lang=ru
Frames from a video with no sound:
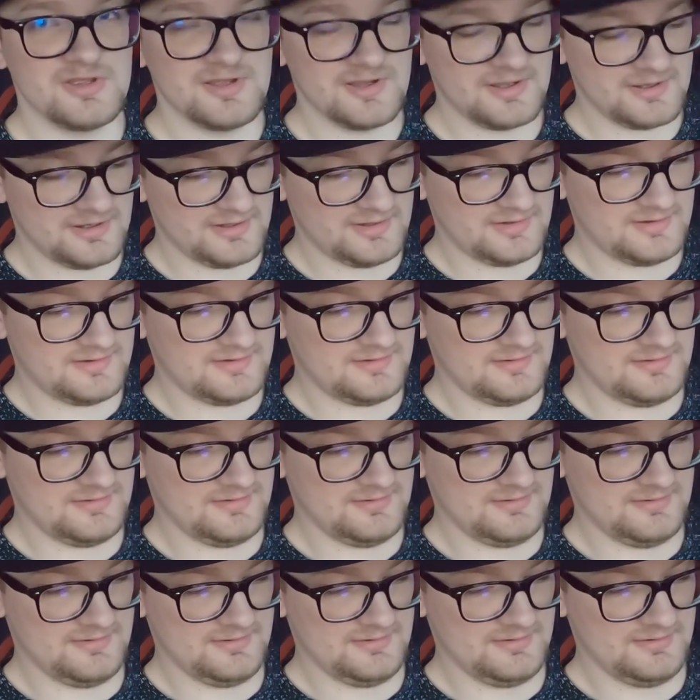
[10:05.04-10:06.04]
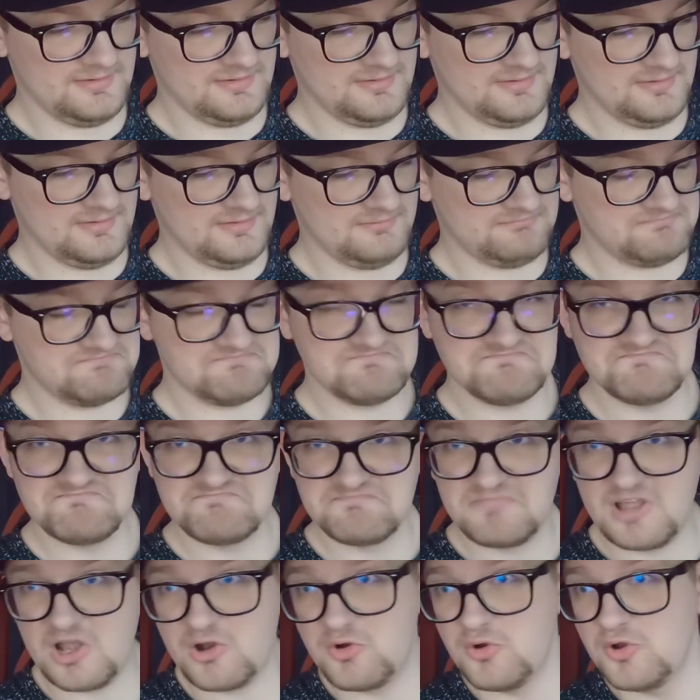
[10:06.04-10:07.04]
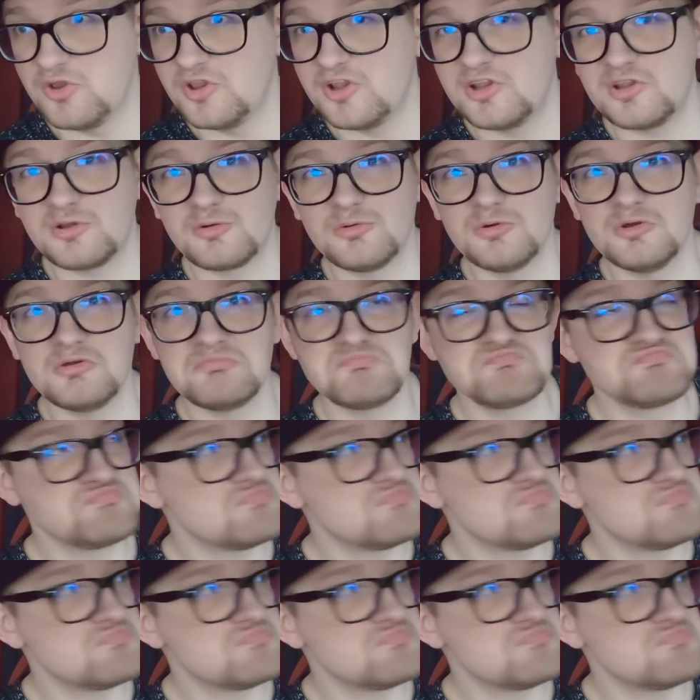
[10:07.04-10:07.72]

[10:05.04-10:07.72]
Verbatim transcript: ехать. А, какое-то такое